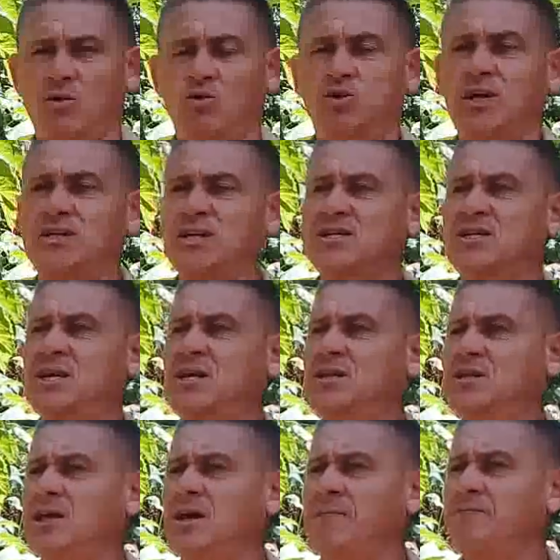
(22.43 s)
Usted se
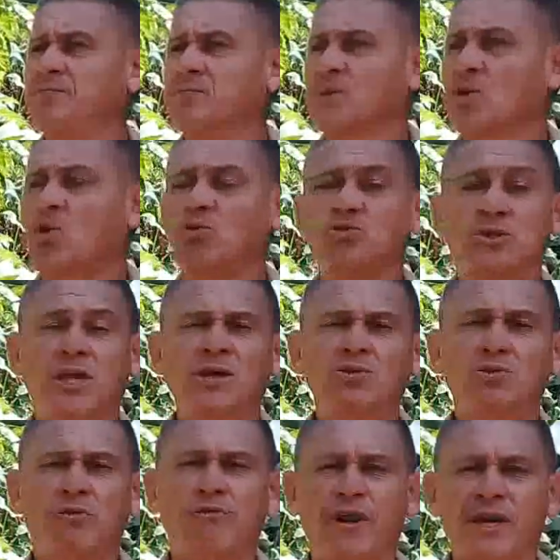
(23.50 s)
siente
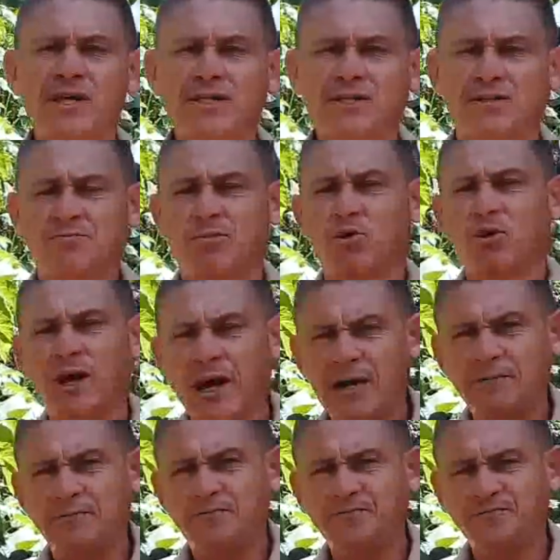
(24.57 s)
contento, feliz. ¿Por qué?
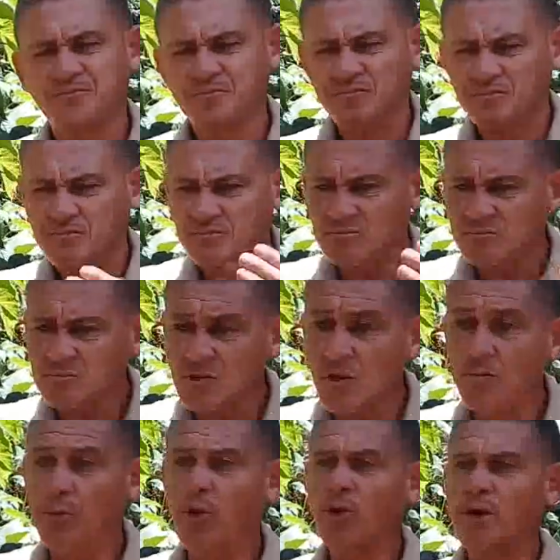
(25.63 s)

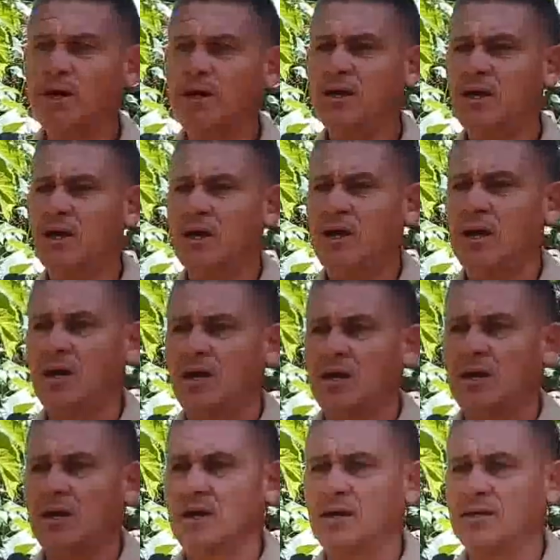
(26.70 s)
Porque
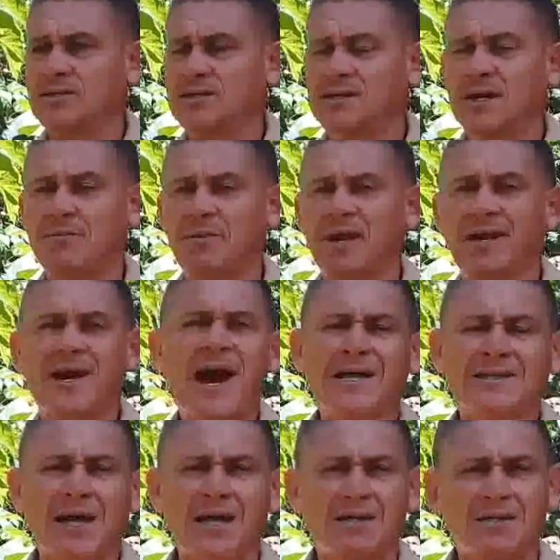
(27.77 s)
se
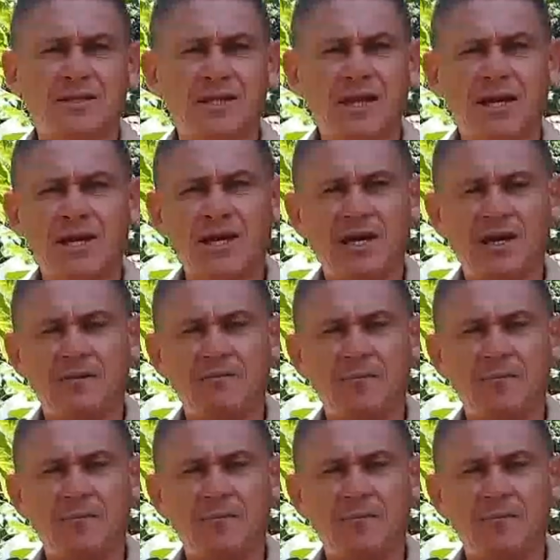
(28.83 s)
percata de que